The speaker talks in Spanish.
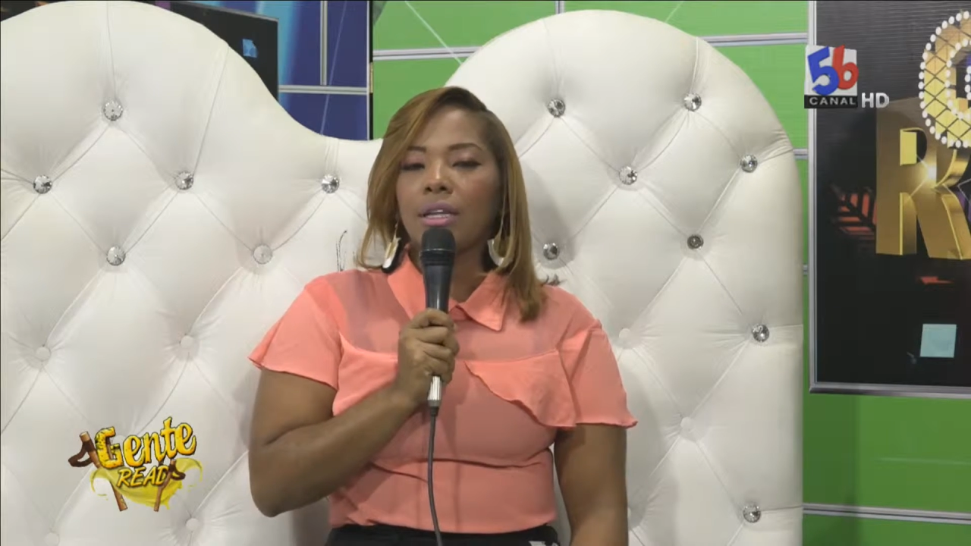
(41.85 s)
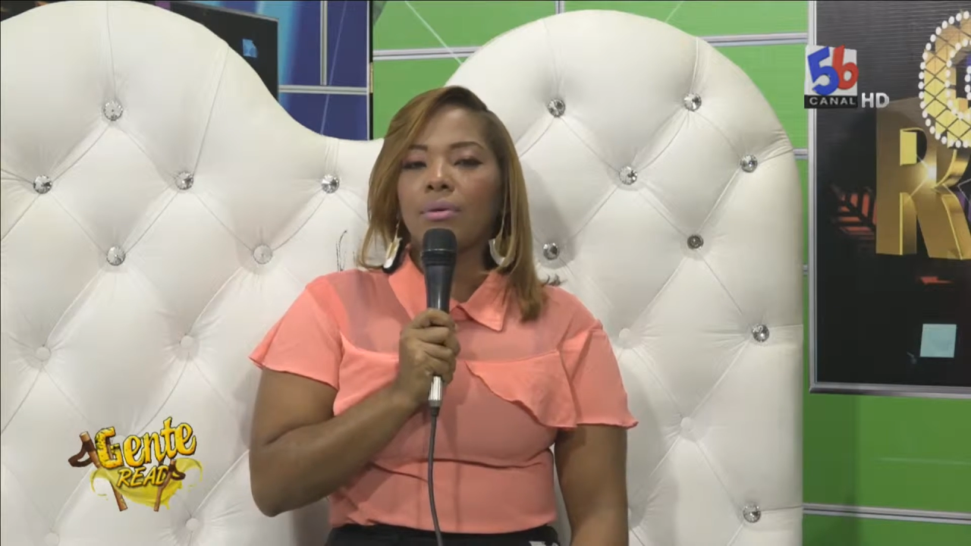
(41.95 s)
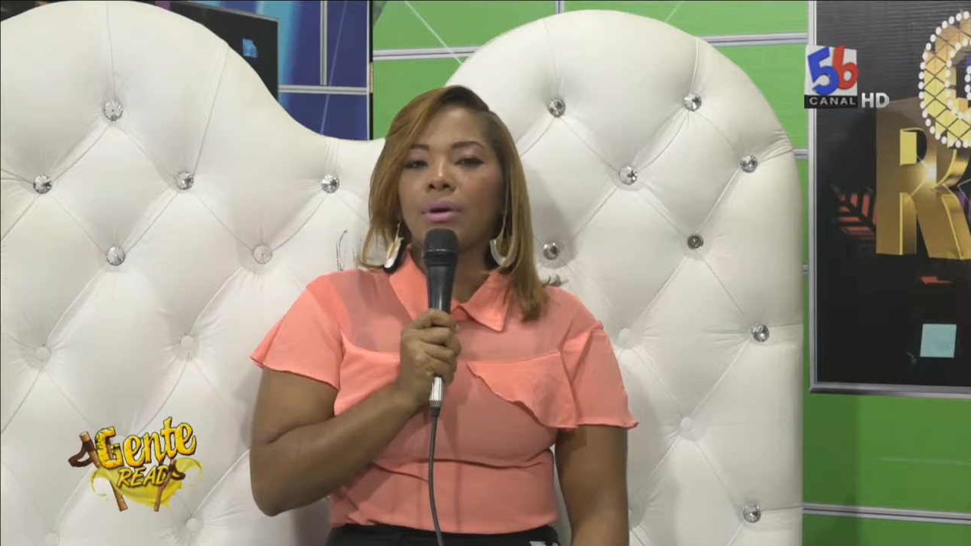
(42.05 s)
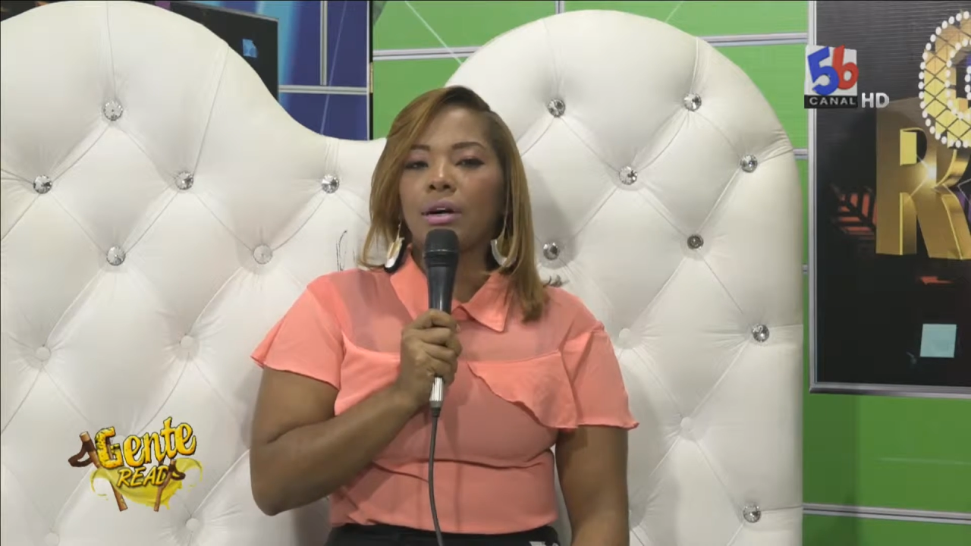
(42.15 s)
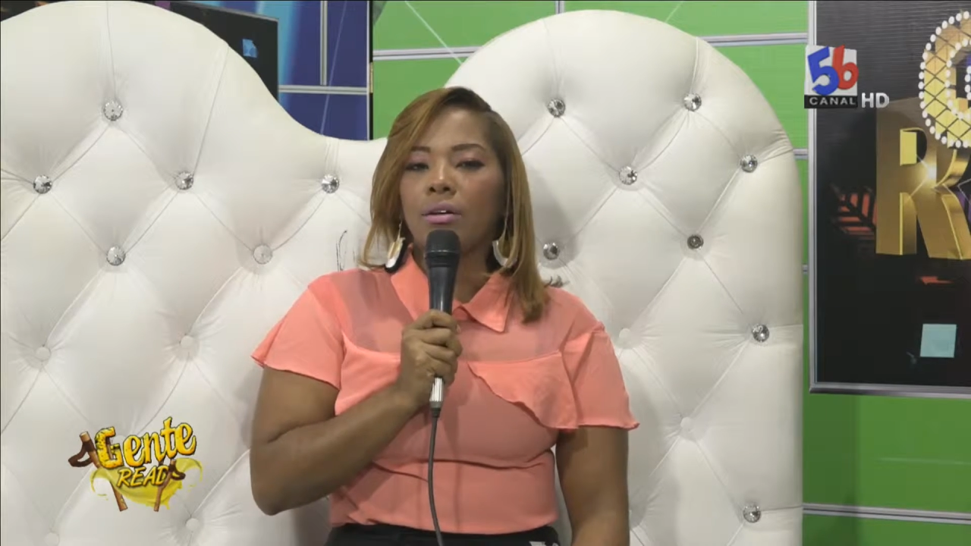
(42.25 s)
al
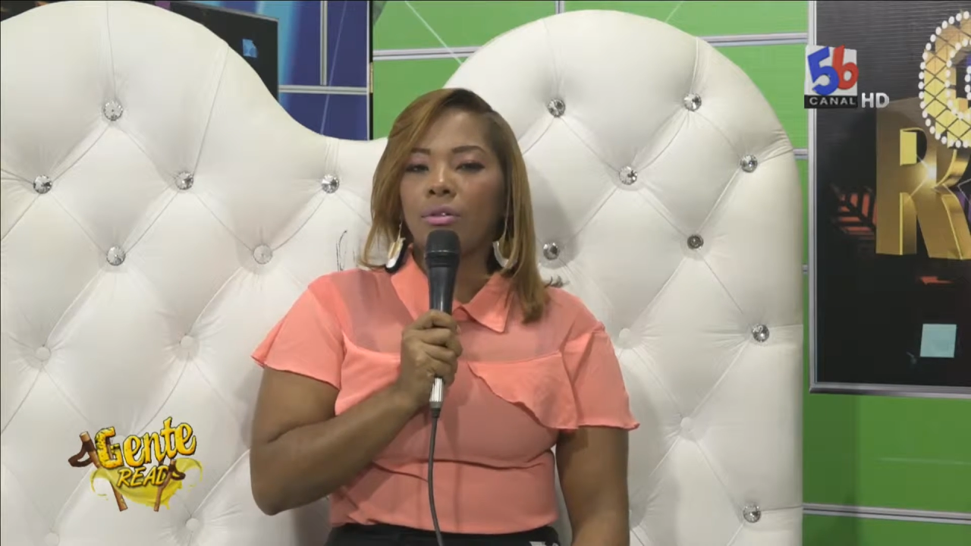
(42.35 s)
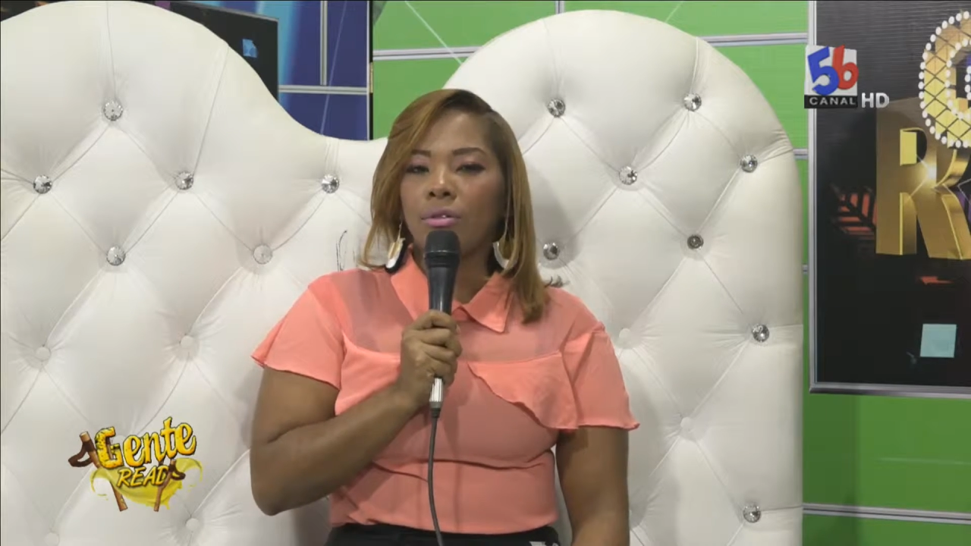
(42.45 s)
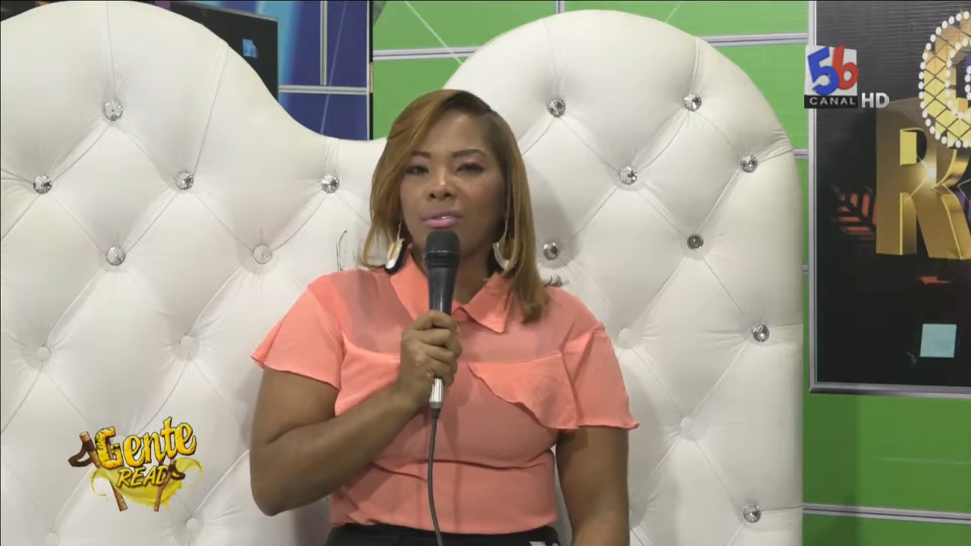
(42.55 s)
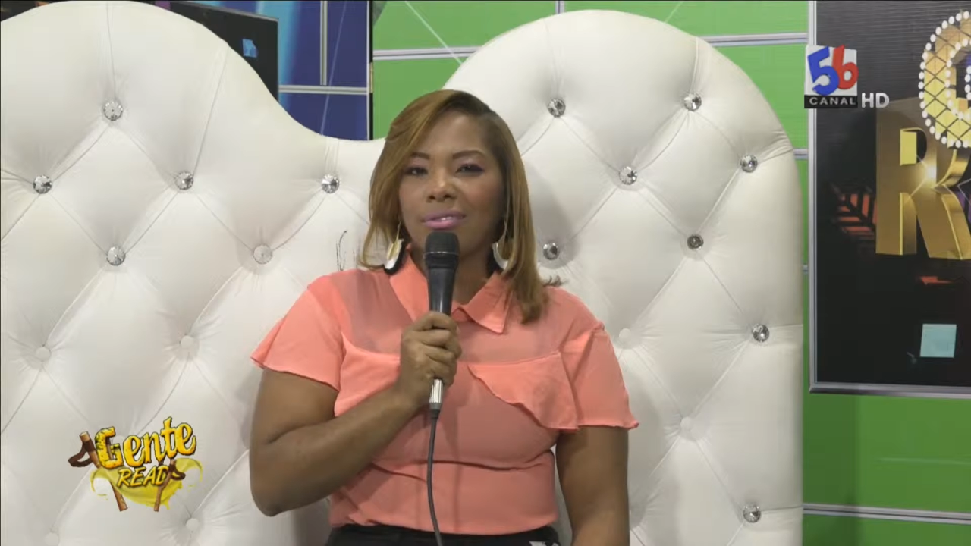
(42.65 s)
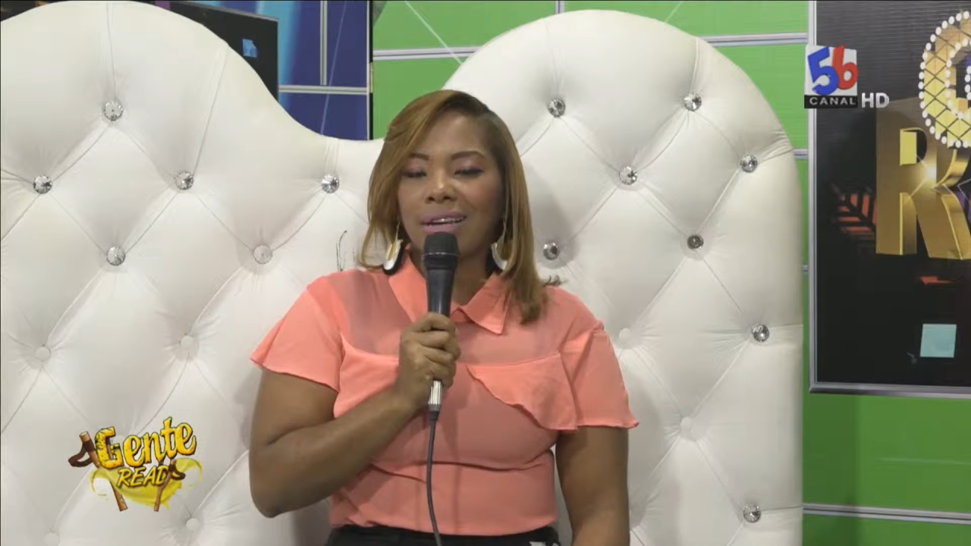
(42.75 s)

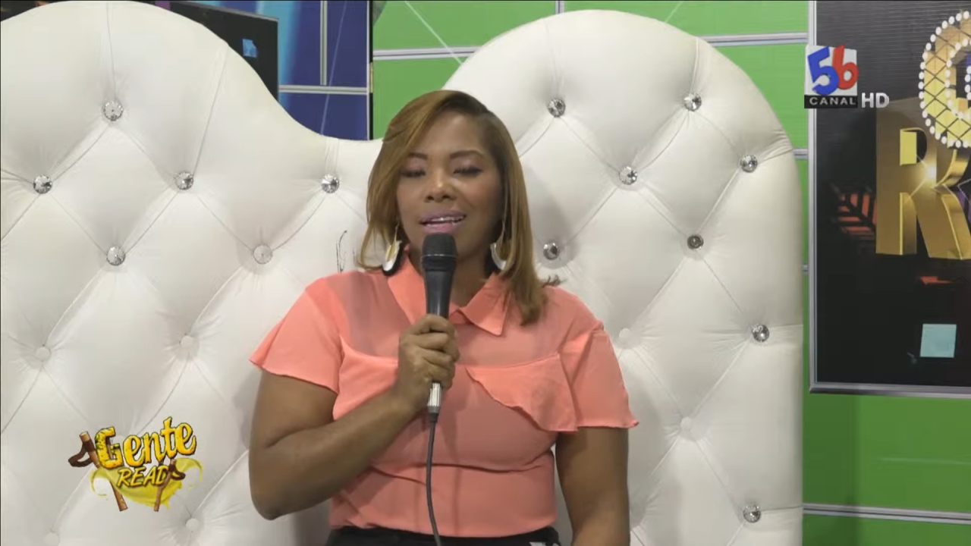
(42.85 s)
trabajo